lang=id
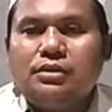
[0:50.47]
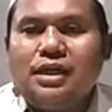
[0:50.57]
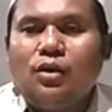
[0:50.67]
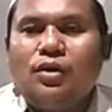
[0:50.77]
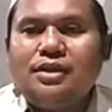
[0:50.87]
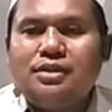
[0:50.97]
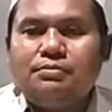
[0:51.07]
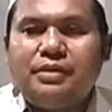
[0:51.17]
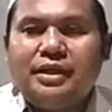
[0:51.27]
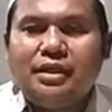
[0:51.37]
yang
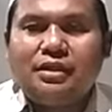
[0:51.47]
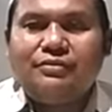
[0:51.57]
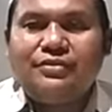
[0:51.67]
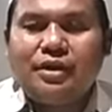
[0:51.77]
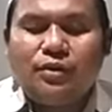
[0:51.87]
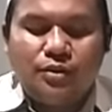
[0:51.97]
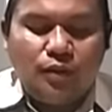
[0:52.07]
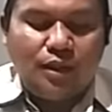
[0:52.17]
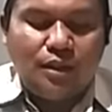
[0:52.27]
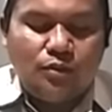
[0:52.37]
wajib bayar kafaro itu
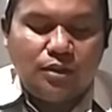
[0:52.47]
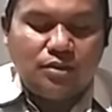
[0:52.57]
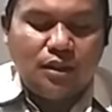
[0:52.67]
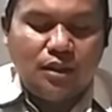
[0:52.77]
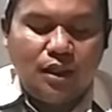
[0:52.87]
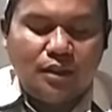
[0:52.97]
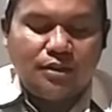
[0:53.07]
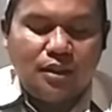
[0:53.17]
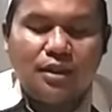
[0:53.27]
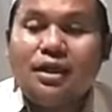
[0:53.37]
alal wate
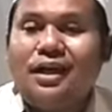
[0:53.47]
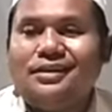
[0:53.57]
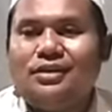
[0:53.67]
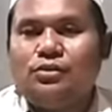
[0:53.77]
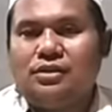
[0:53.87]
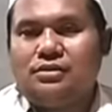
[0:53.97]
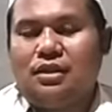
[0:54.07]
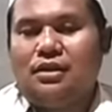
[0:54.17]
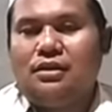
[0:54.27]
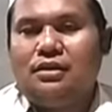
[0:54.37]
annaha alal wate